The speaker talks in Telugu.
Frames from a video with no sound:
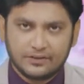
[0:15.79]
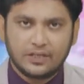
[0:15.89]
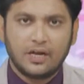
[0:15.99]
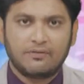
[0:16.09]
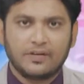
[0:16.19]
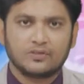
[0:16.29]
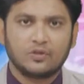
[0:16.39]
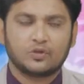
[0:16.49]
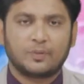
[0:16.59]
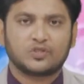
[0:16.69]
జిల్లా
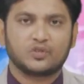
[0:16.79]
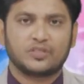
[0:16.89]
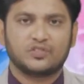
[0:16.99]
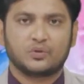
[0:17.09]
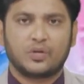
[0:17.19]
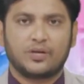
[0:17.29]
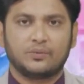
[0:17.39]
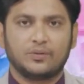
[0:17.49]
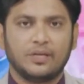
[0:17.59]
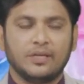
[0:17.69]
వాసులు స్పష్టం
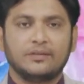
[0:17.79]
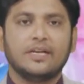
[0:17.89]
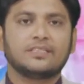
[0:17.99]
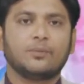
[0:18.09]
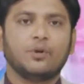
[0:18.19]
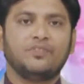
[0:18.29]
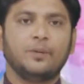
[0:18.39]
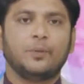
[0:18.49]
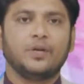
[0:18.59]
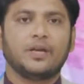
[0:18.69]
చేస్తున్నారు దేశంలో
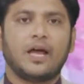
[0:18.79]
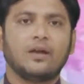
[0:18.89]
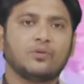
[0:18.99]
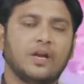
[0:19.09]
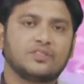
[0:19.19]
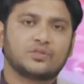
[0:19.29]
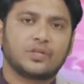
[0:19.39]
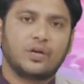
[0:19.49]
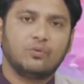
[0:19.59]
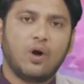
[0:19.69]
విడిపోయిన నాలుగు
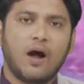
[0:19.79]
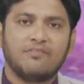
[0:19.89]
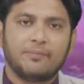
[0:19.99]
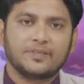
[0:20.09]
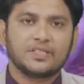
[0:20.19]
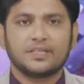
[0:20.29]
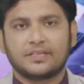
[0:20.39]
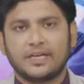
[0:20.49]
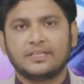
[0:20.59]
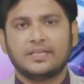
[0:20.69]
రాష్ట్రాలు ఆ విభజన
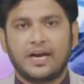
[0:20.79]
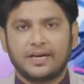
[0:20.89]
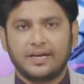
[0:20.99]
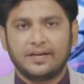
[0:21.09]
తేదీ నాడే